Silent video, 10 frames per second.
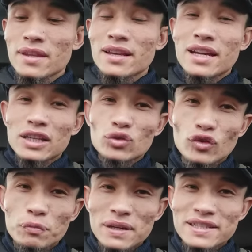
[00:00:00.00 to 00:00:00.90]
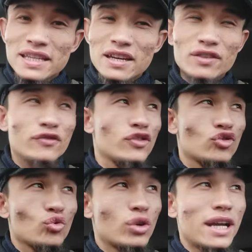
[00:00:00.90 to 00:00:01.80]
Готов поставить
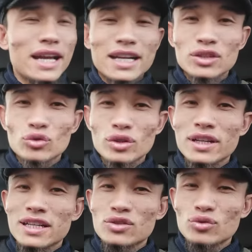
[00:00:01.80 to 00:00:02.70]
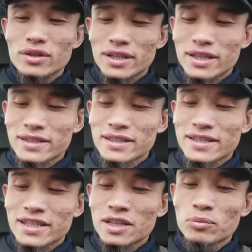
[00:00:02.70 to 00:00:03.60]
физрука, который газует на
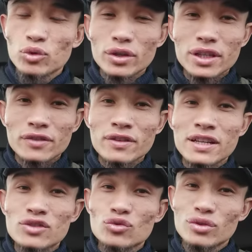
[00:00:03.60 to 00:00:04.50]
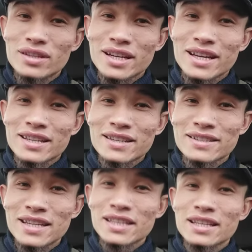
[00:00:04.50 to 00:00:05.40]
казахстанских блогеров, газует на
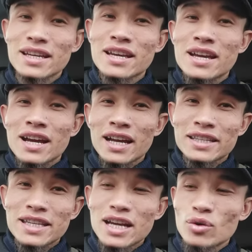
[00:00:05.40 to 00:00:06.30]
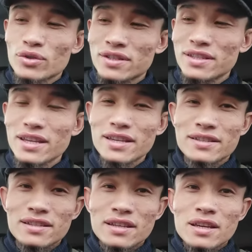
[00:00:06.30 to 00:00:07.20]
Казахстан, да. Хотя он
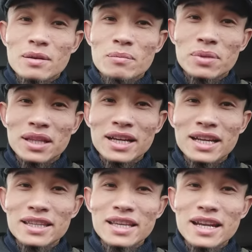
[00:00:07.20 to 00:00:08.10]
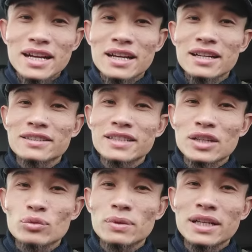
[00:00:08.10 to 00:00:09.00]
здесь, благодаря
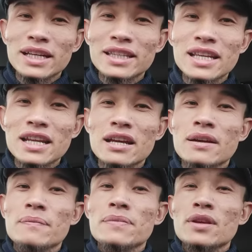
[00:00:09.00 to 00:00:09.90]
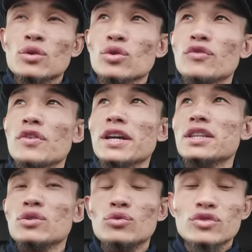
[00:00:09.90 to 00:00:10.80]
Казахстану, благодаря
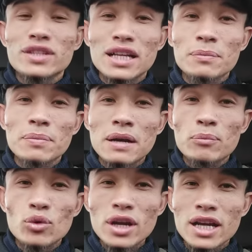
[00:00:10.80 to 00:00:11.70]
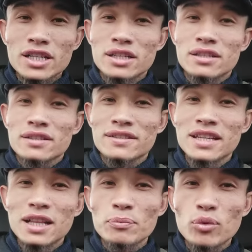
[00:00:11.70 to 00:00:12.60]
Рухфайтингу стал популяшен,
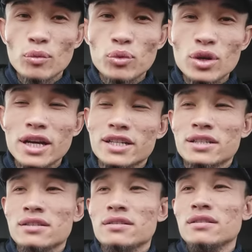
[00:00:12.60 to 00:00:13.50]
стал популяшен.